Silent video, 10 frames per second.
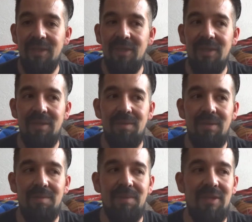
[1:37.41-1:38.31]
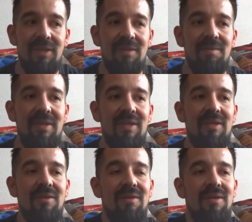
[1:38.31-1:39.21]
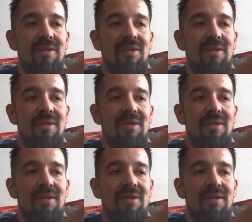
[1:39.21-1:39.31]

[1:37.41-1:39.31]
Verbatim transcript: de, que Panini vende, ¿no?